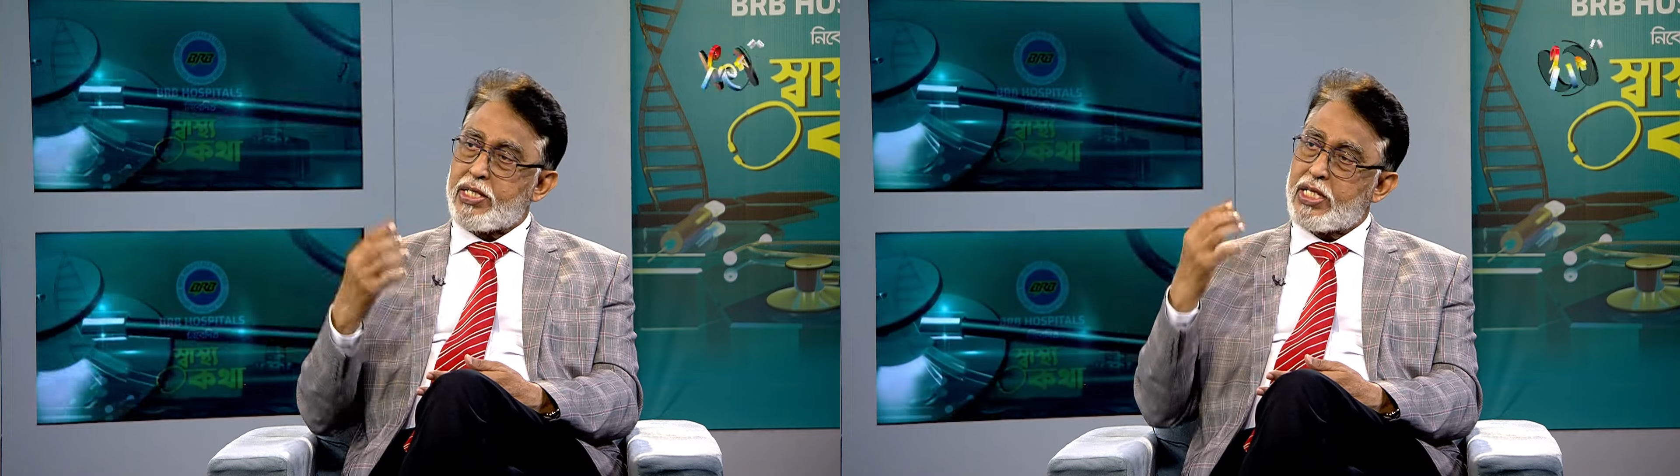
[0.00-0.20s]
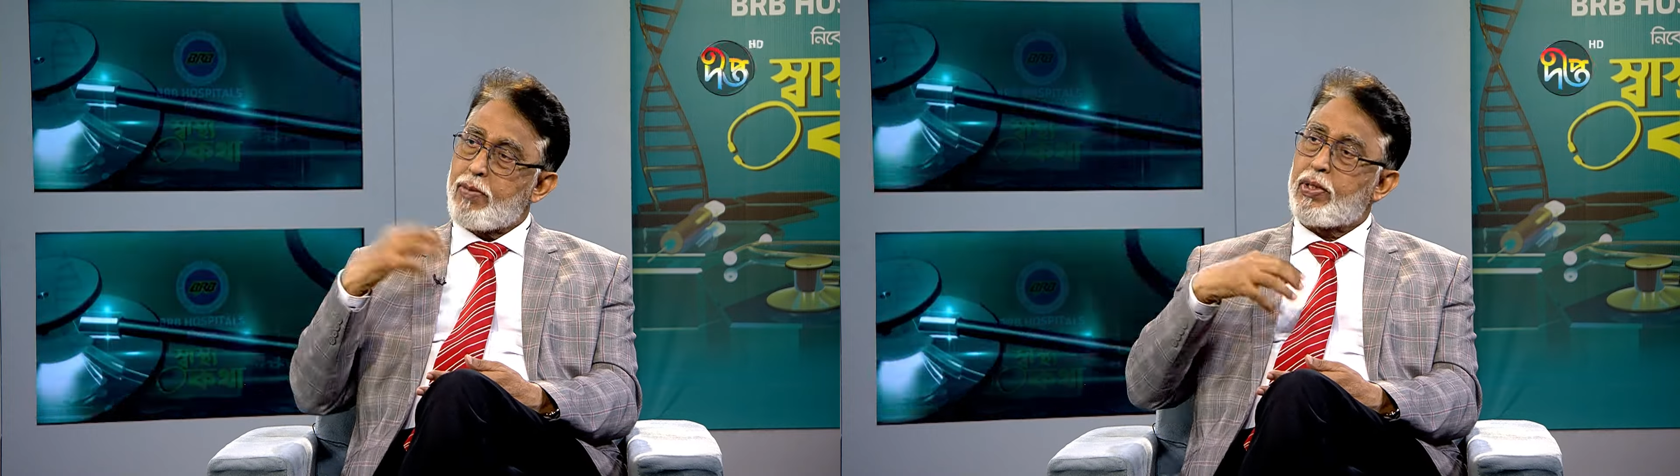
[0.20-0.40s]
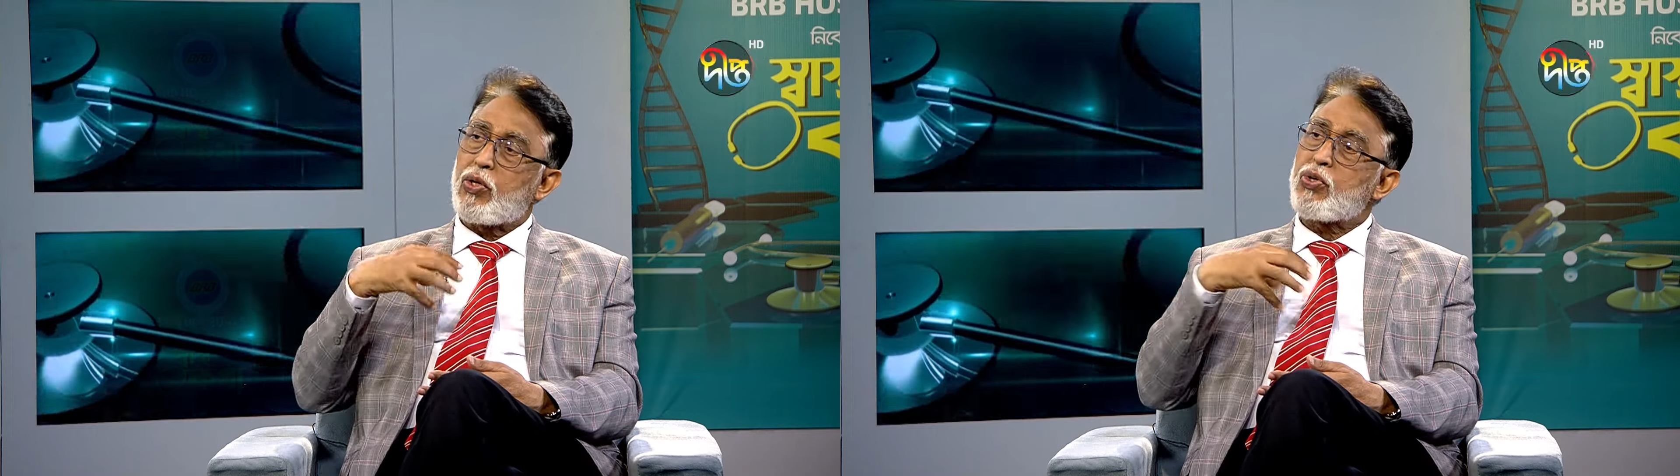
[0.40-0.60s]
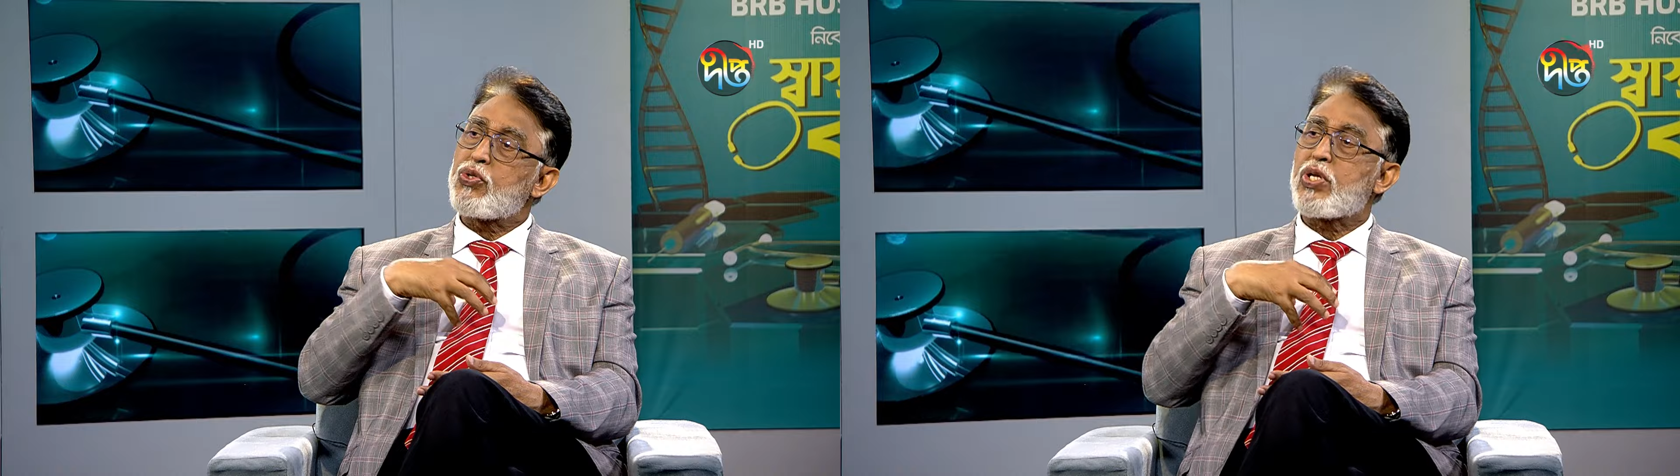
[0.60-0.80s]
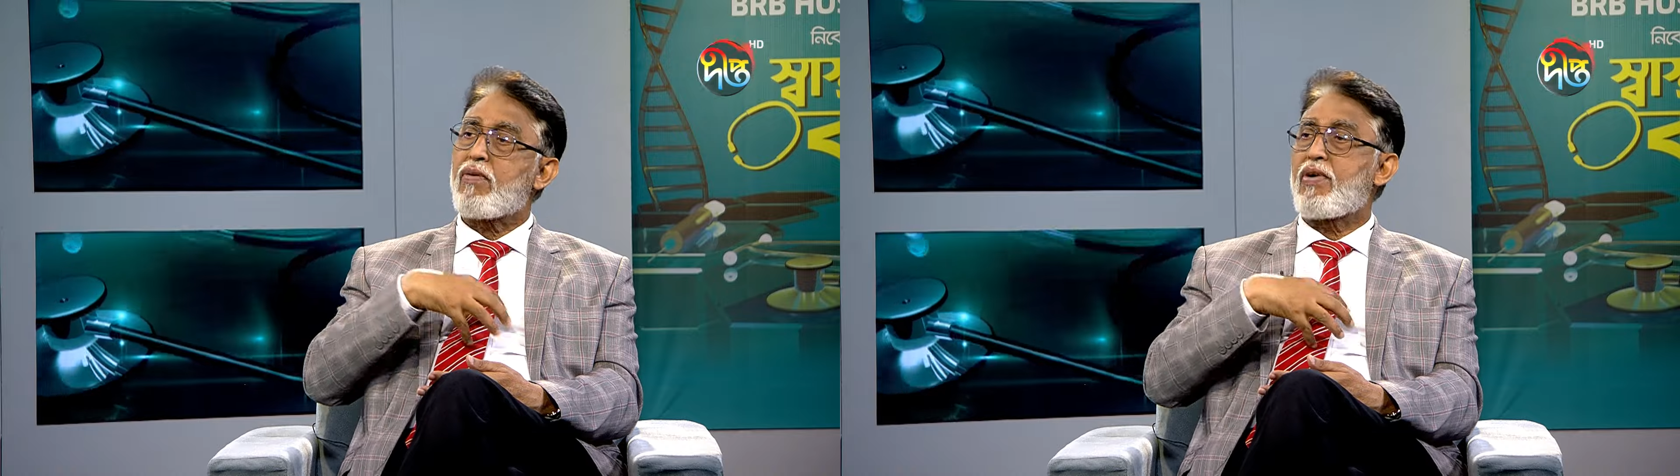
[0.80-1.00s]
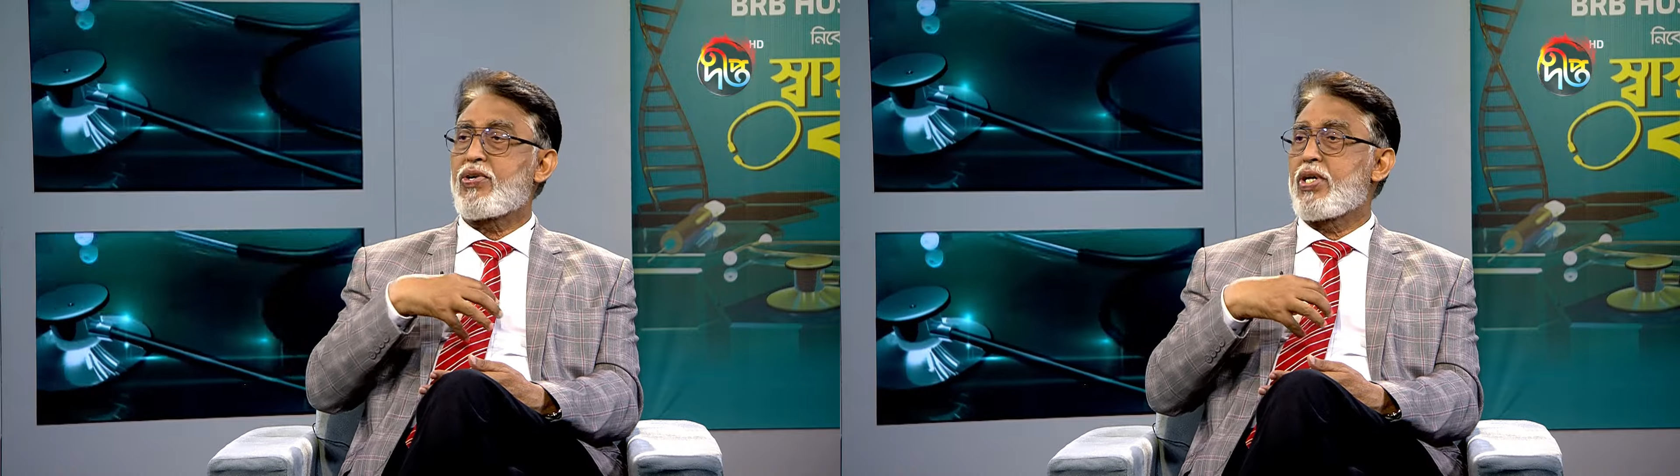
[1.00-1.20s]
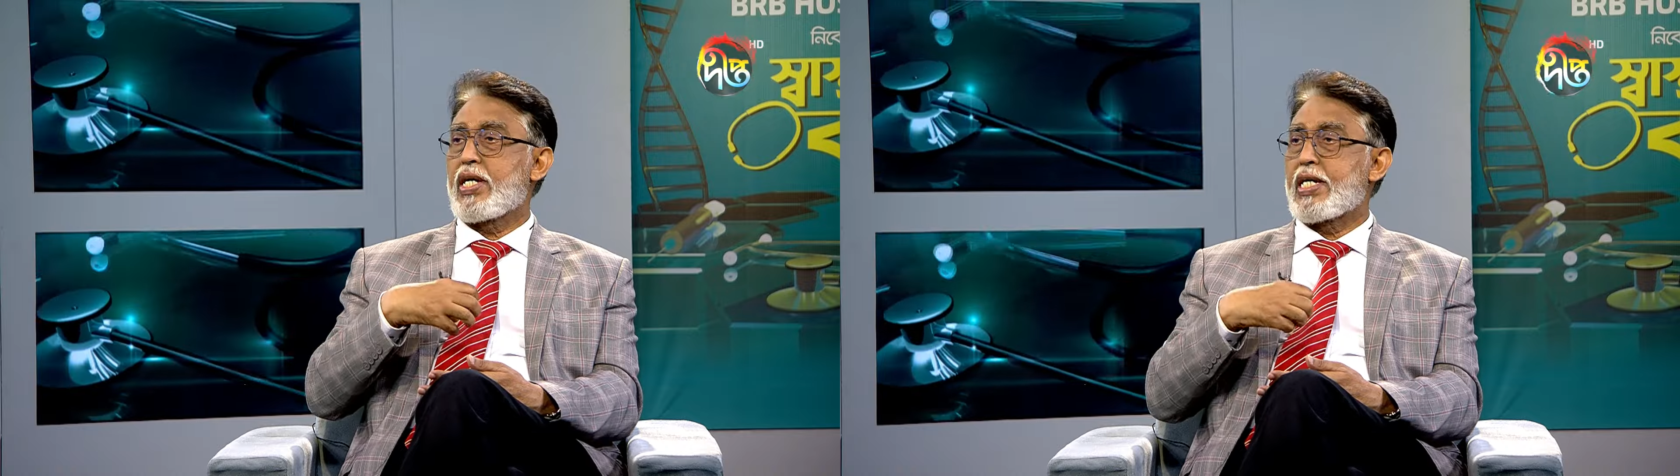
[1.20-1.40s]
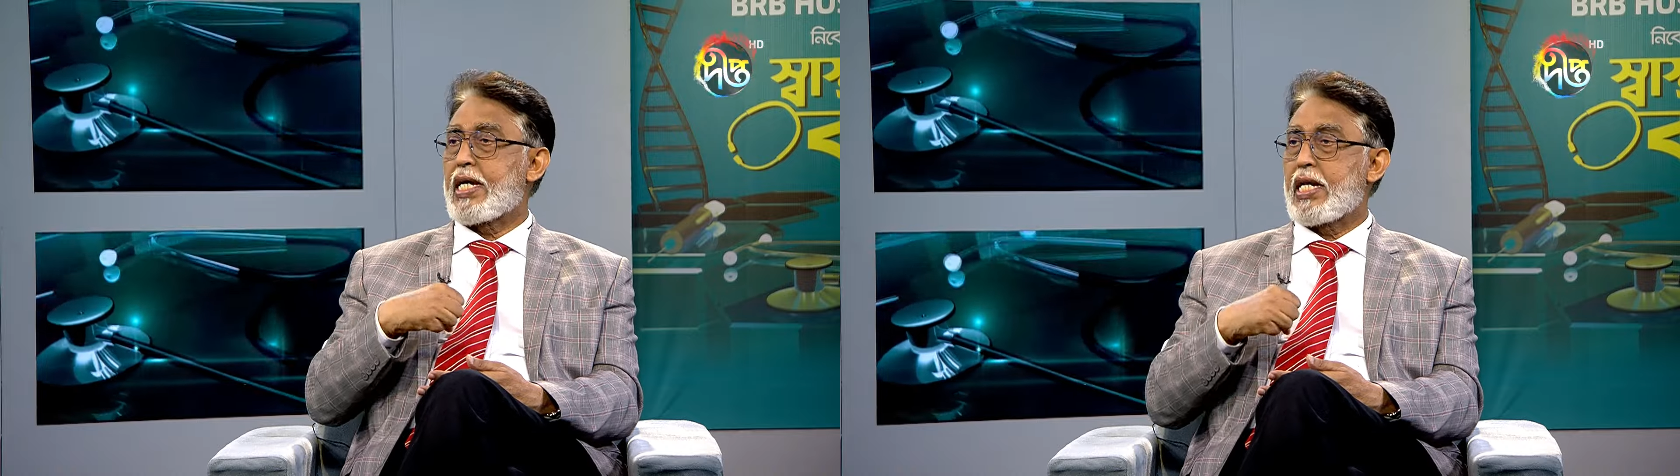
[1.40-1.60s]
সেই ব্যথাও কিন্তু রেফার্ড হয়ে
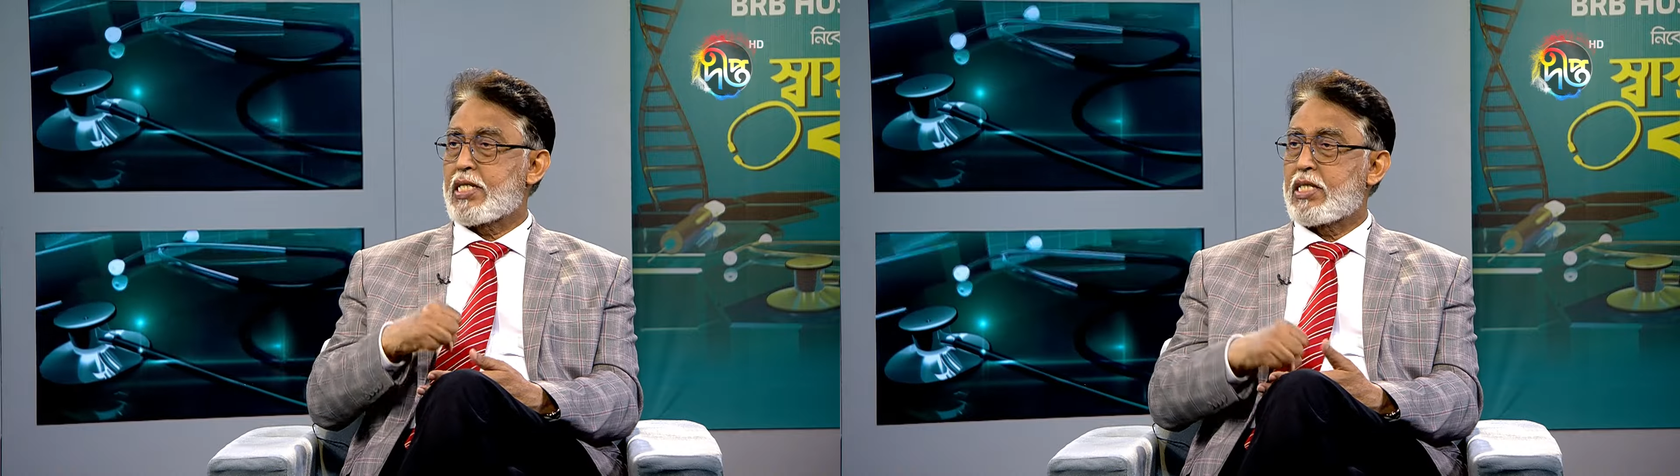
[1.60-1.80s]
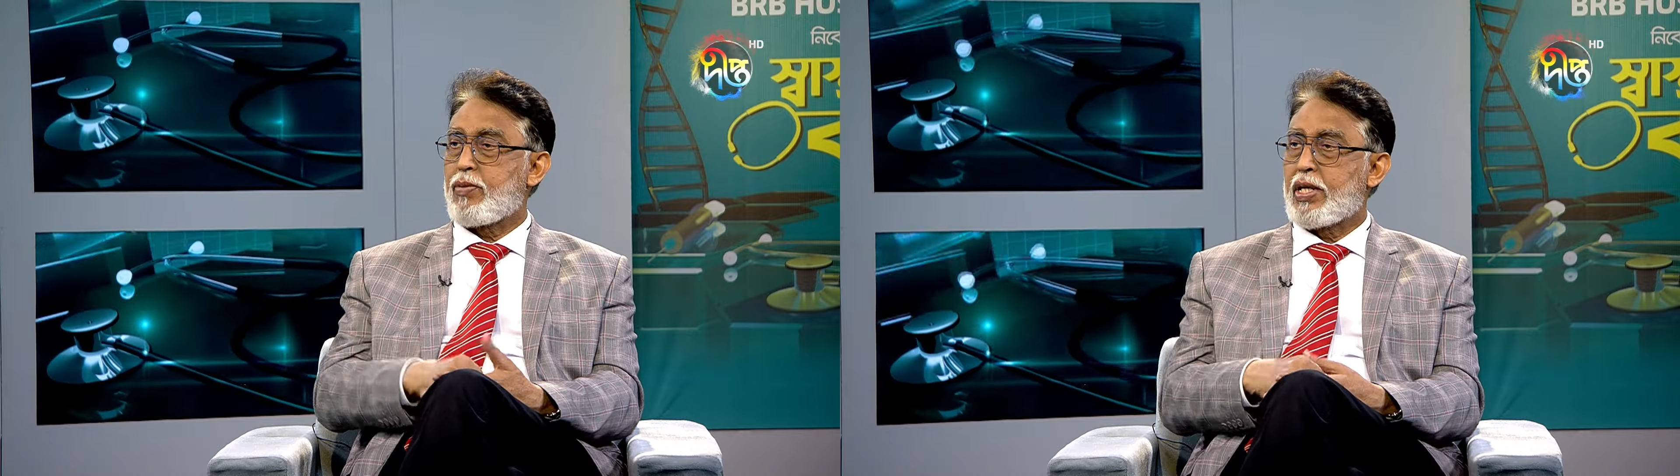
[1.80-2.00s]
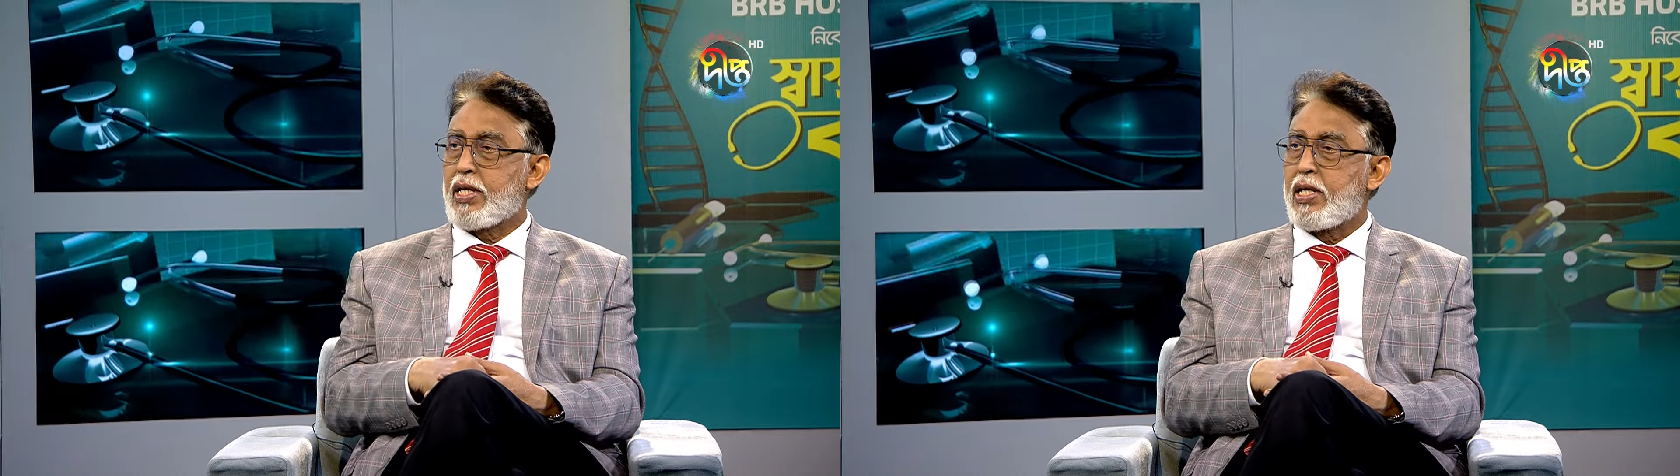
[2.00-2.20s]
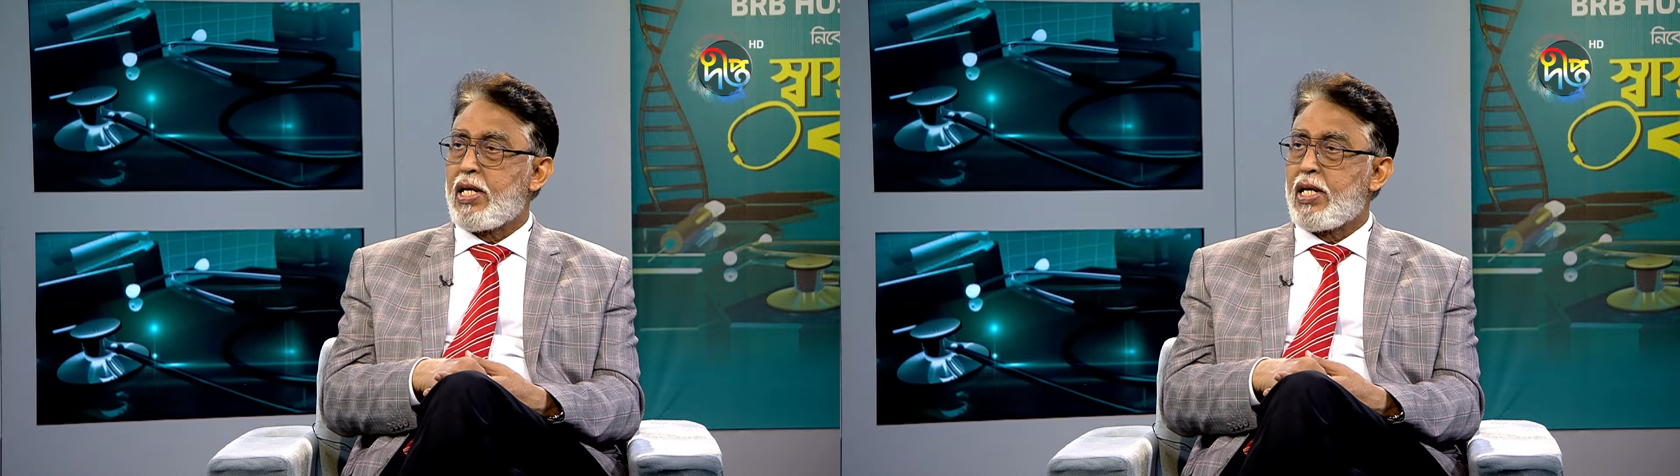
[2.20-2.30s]
এখানে আসতে পারে